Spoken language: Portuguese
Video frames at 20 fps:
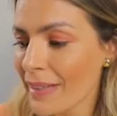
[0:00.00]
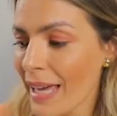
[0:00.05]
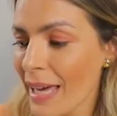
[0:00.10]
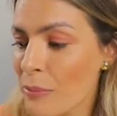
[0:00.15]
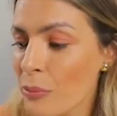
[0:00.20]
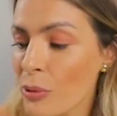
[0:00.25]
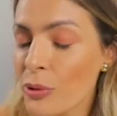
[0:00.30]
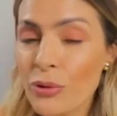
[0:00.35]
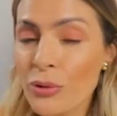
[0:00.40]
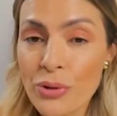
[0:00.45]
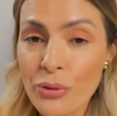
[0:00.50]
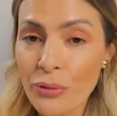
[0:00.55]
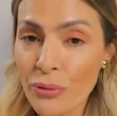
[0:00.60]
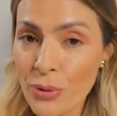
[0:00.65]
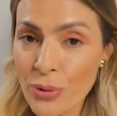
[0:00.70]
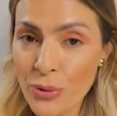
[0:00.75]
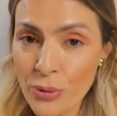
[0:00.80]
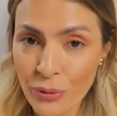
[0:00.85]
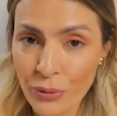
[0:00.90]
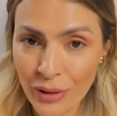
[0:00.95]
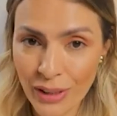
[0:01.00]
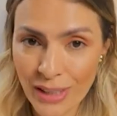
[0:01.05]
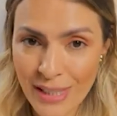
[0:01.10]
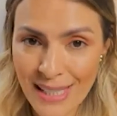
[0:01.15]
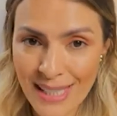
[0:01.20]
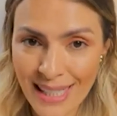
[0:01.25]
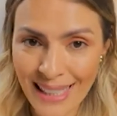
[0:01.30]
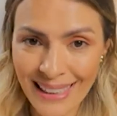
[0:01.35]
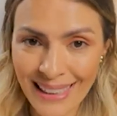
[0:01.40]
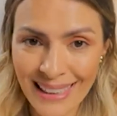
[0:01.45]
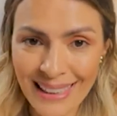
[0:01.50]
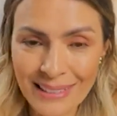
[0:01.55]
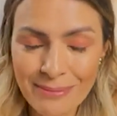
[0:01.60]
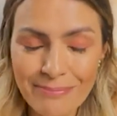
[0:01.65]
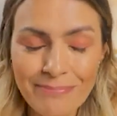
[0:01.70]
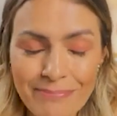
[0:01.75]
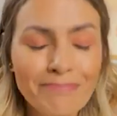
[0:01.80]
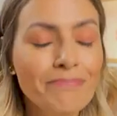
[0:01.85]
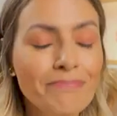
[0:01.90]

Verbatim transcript: é muito difícil ficar sem, né?